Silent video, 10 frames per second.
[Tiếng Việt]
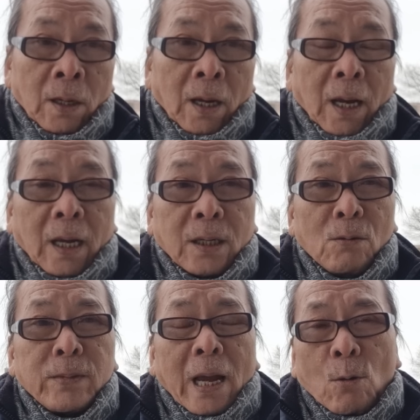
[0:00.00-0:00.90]
thì
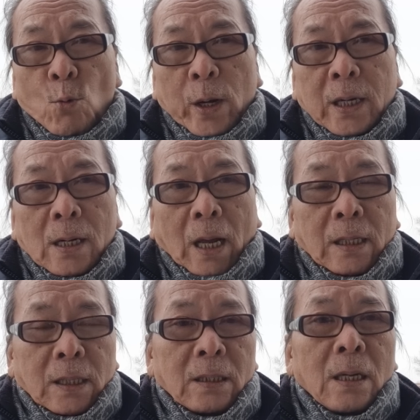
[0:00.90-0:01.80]
chúng ta cũng quay trở
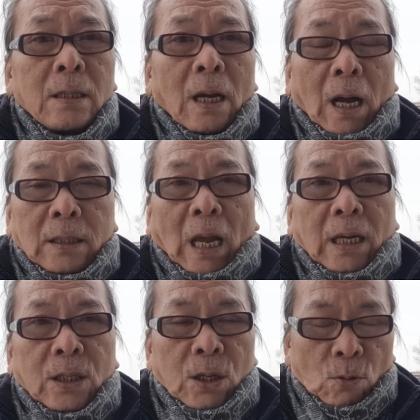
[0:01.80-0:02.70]
lại tin tức ở
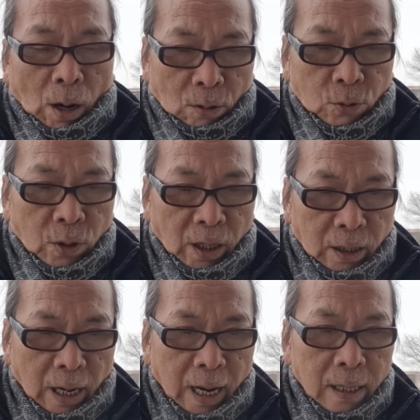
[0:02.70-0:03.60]
tại châu Âu
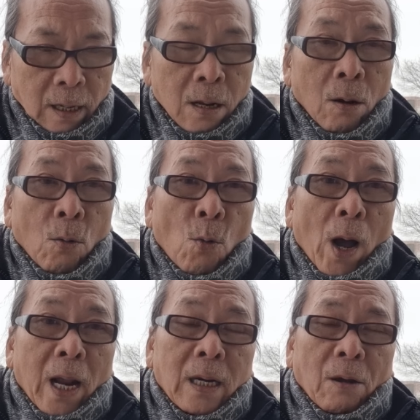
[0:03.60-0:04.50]
hiện nay
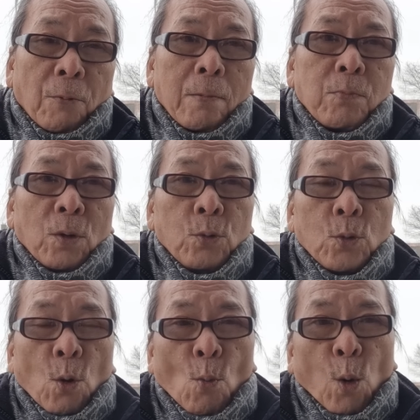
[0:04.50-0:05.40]
qua lời phát biểu
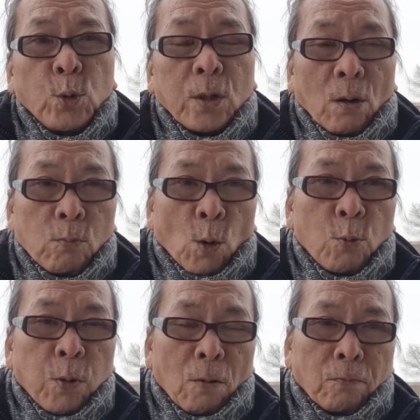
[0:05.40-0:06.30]
của Bộ trưởng
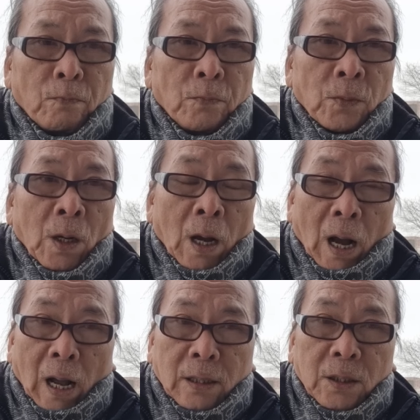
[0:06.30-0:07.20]
Bộ Phòng
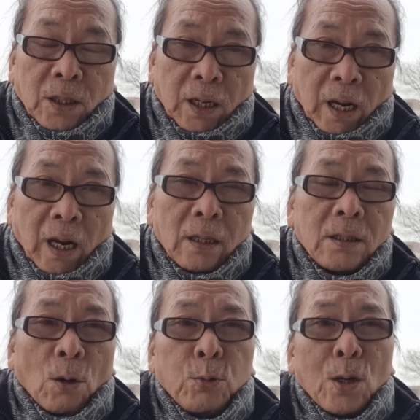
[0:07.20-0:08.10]
à, Thụy Điển
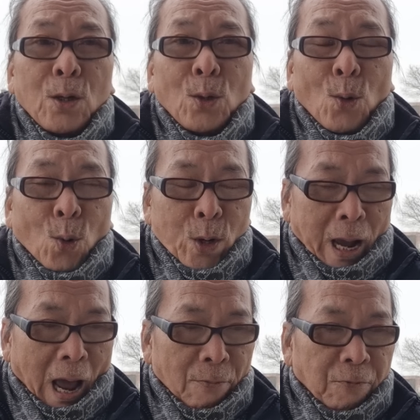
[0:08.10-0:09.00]
cũng như luôn
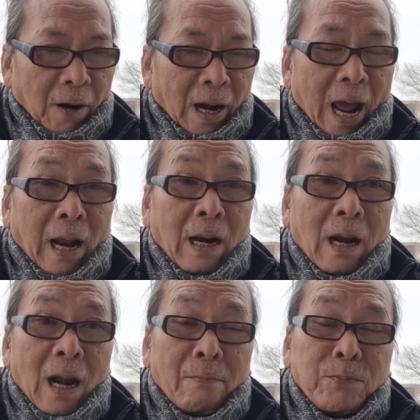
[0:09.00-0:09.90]
cả Phần Lan
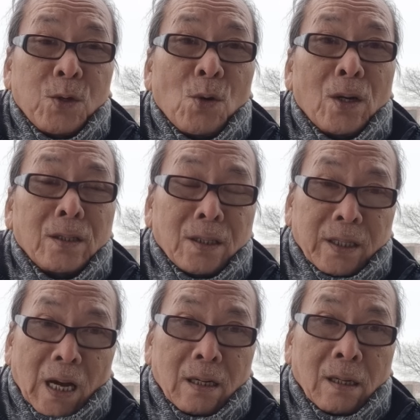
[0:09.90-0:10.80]
làm cho người
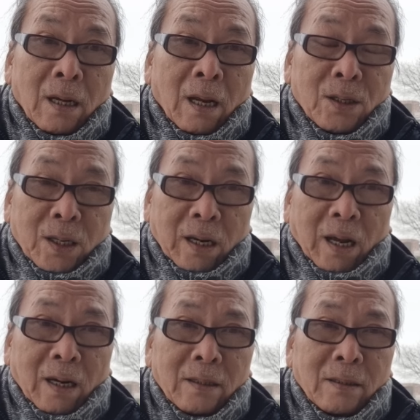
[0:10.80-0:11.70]
dân Thụy
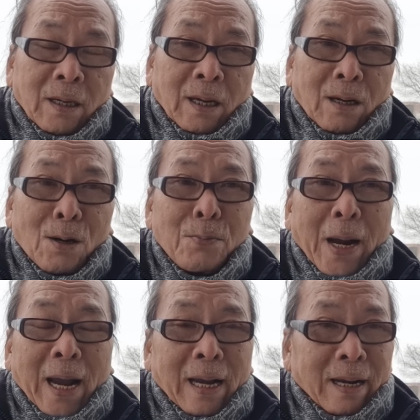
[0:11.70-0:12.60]
Điển hôm
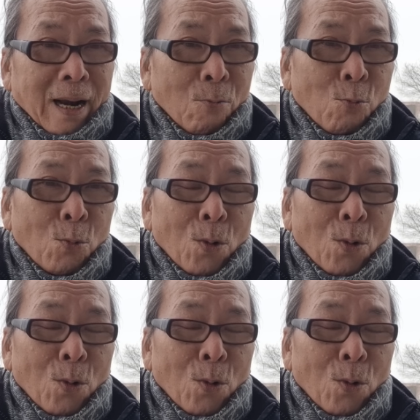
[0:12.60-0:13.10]
nay đang